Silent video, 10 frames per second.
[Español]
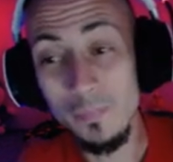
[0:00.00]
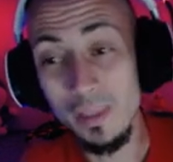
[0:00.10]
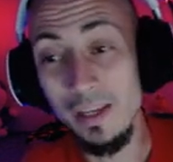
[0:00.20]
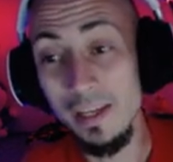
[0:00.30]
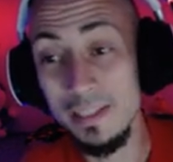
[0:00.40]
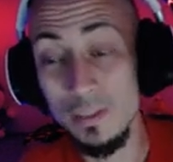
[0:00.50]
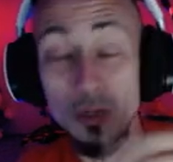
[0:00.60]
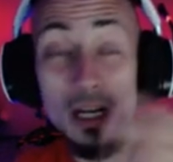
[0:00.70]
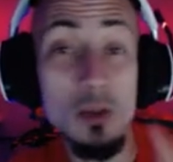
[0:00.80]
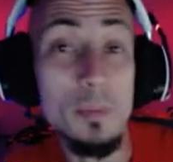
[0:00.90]
eh, según
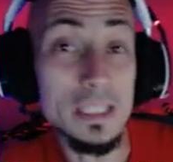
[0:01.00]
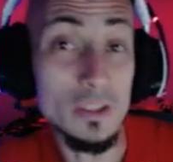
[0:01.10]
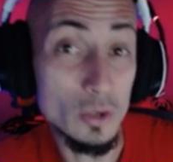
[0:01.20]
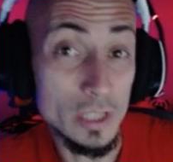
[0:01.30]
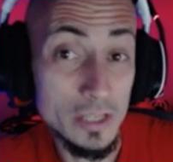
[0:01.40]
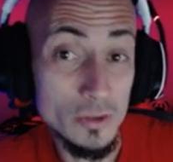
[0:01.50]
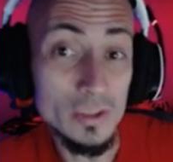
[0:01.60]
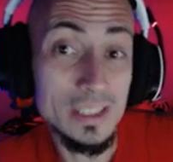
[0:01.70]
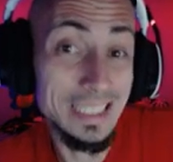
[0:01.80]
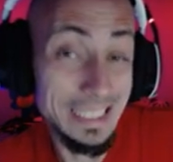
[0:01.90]
han ido pasando los
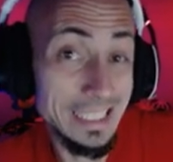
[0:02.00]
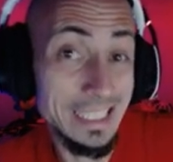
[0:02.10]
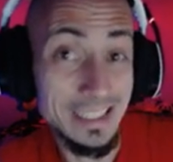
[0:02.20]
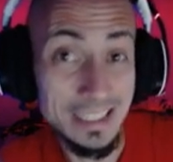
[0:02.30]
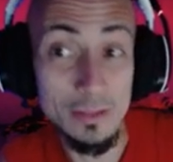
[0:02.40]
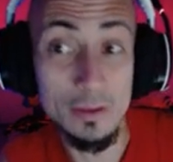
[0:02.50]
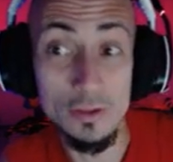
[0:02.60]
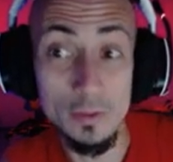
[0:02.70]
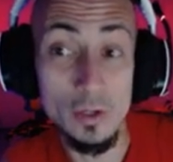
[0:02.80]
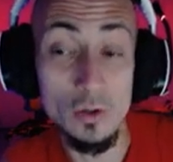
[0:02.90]
años, Tinker se ha ido
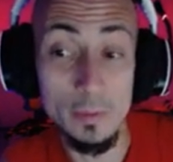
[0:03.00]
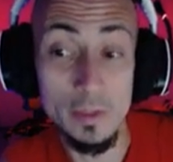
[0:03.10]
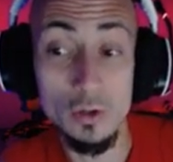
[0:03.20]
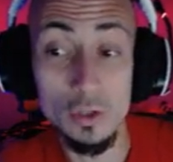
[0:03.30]
haciendo mejor y mejor.